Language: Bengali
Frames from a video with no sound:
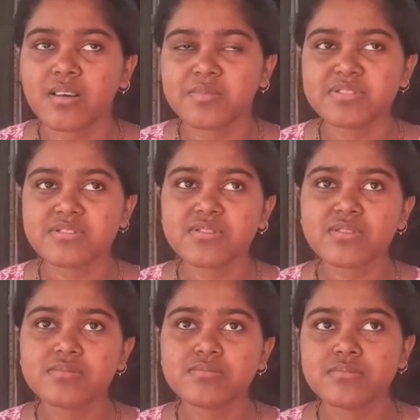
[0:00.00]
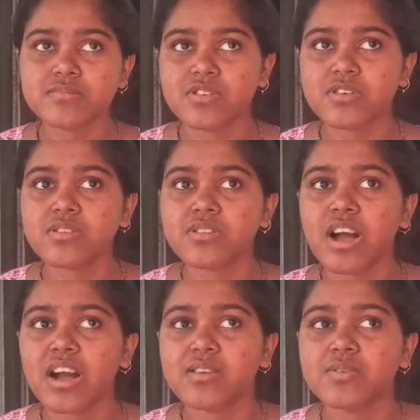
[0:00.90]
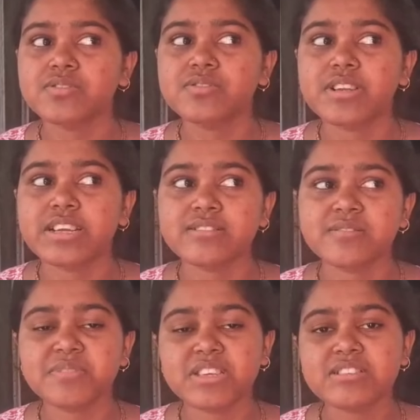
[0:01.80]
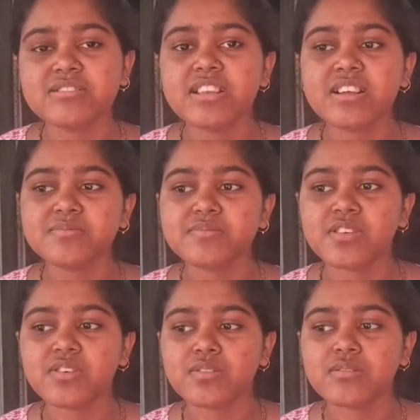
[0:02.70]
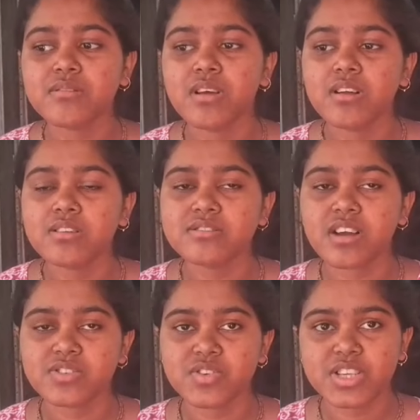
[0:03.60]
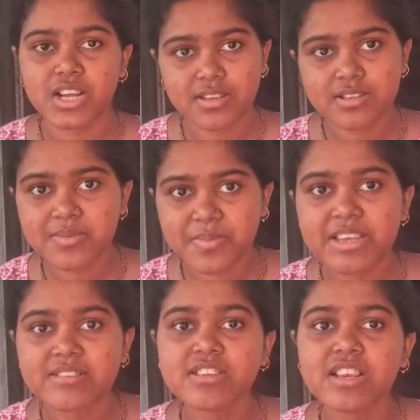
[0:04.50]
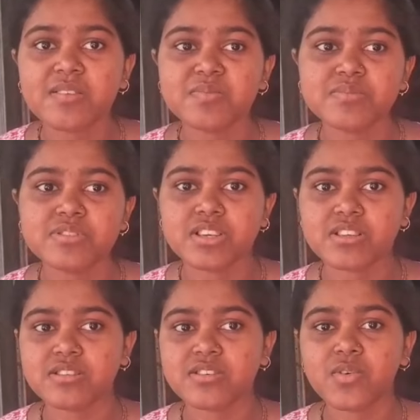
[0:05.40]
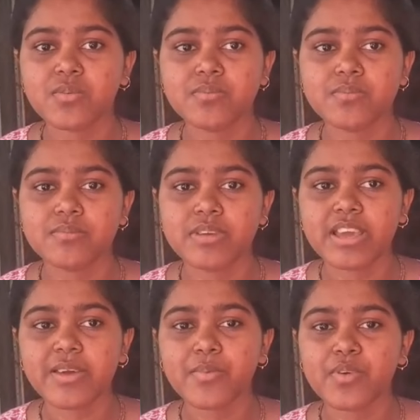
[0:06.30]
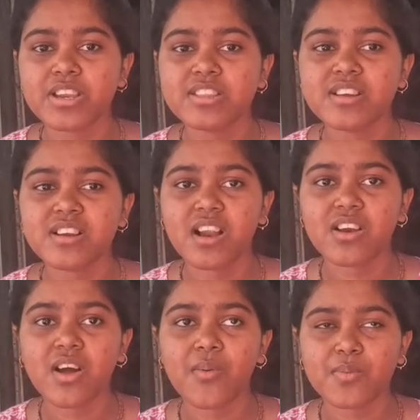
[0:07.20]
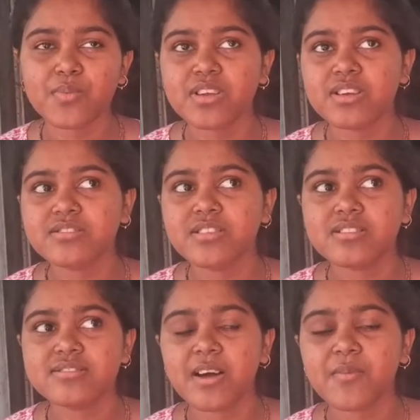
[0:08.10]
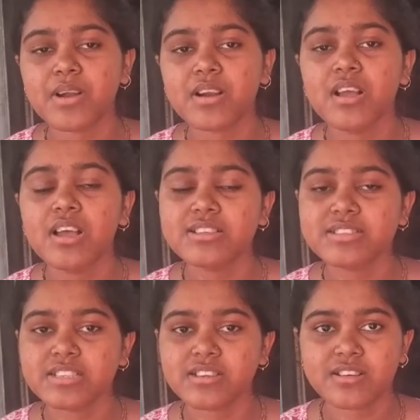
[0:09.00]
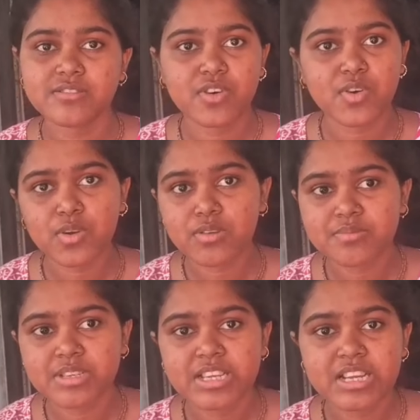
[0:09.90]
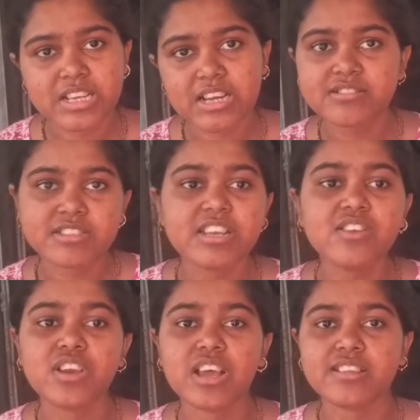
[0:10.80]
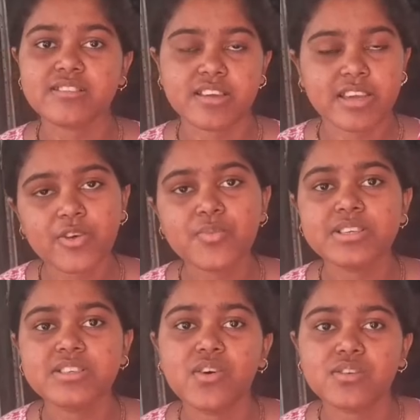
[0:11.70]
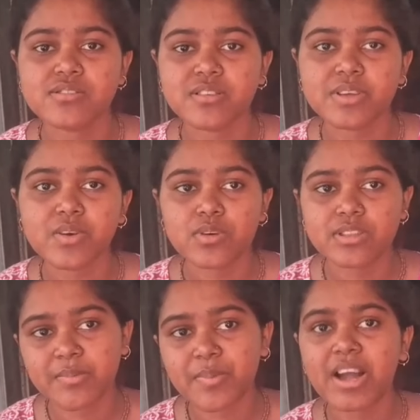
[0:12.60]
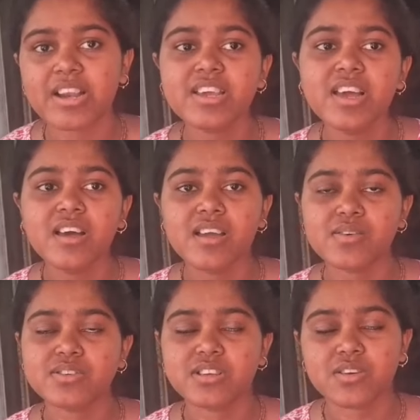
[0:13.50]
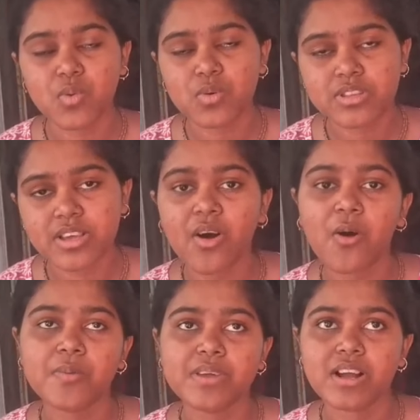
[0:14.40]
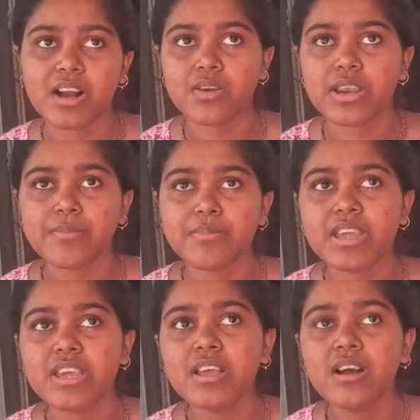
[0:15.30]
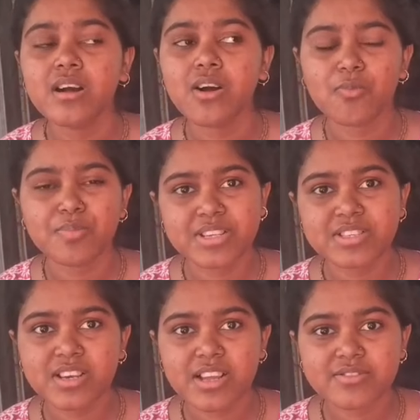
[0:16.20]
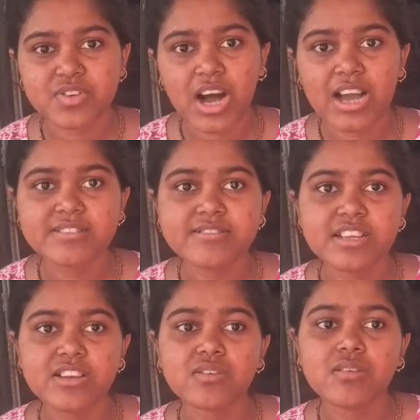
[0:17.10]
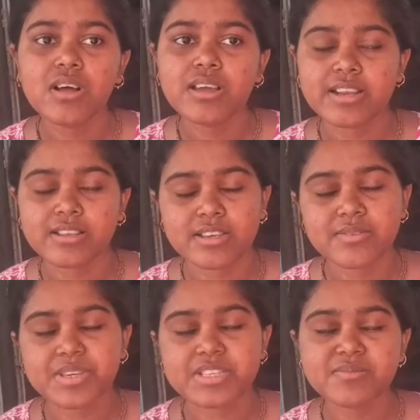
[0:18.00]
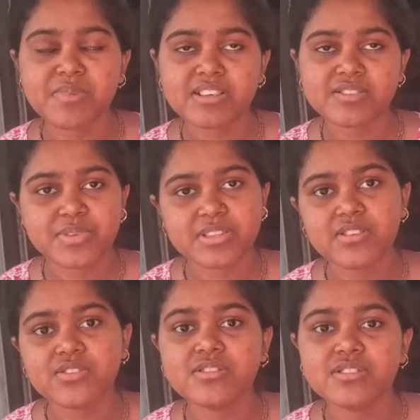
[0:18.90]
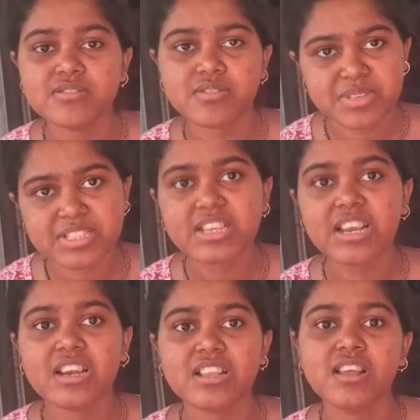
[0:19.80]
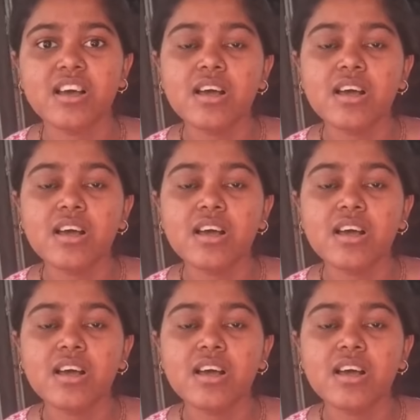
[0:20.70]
আমি তো যখন আগের বছর এক্সাম দিয়েছিলাম তখন চারশো সাতাশি পেয়েছিলাম সেটাতে খুব ভেঙে পড়িনি তার কারণ আমার মনে হয়েছিল যে আমার চেষ্টাটা তখন অবধি ঠিকঠাক ছিল না এর থেকেও বেশি কষ্ট আমি করতে পারি এবং সেটা করতে হবে কারণ এমনি কম্পিটিশান এত হাই ছিল এর থেকে বেশি মার্কস পেতে হতো যেহেতু আমি জেনারেল